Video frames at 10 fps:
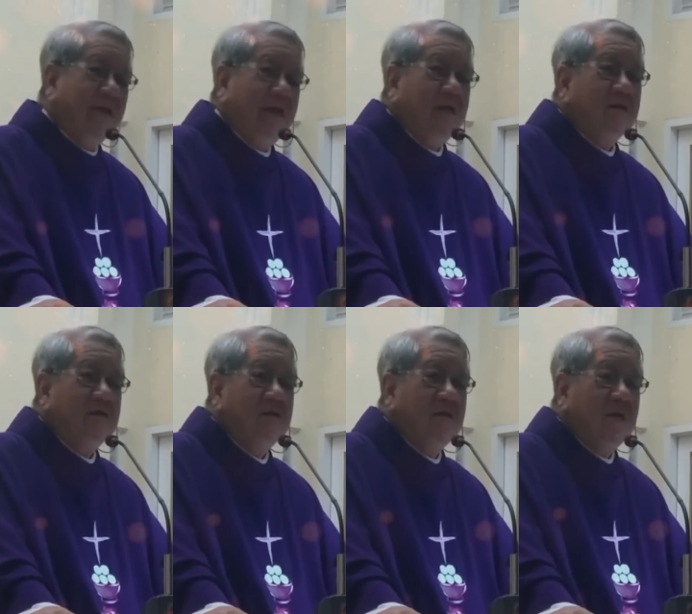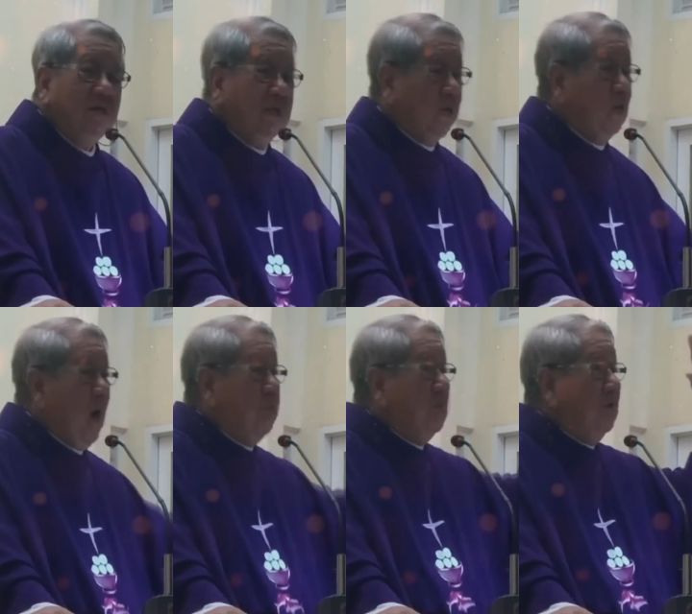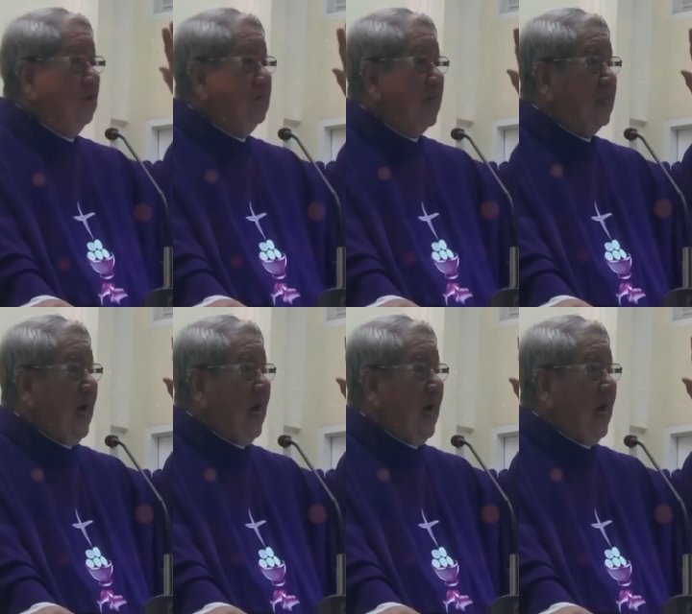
như thế. Thì tôi học được ở cha